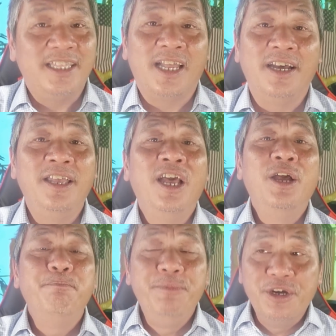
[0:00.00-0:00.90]
tới
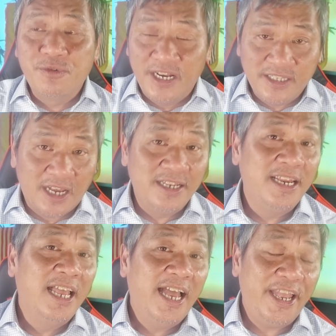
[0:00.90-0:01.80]
Bill Clinton
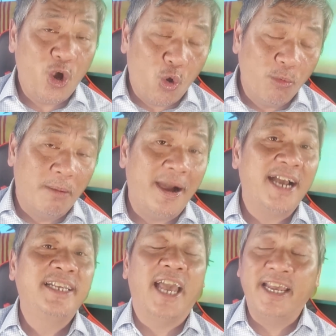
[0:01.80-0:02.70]
hay Obama
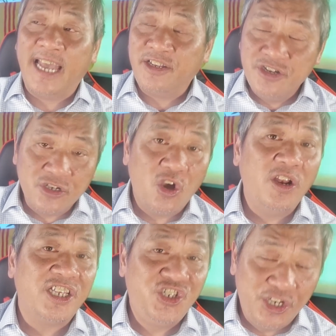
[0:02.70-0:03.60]
kể cả trước đó
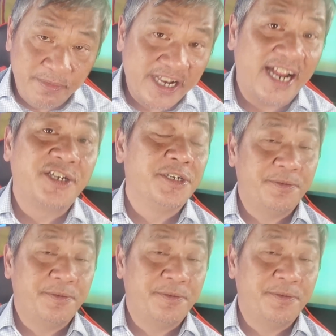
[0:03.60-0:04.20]
là Jimmy Carter.